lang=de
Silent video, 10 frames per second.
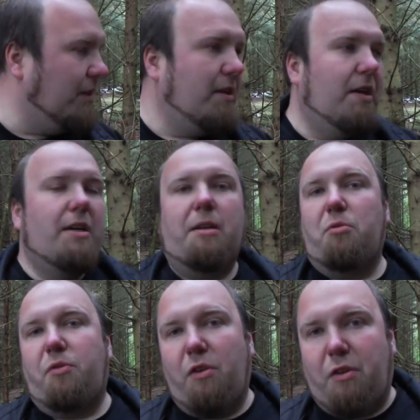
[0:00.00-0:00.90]
wenn ich habe
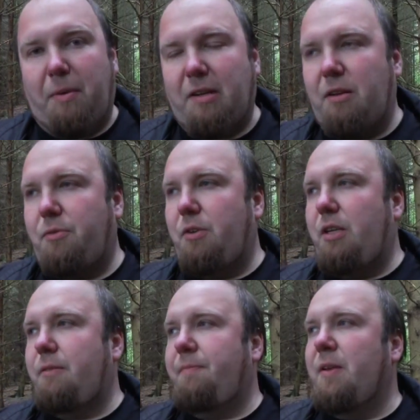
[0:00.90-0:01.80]
noch so viel auf der Platte davon
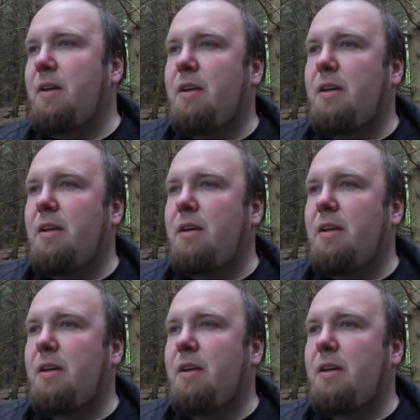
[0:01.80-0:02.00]
liegen.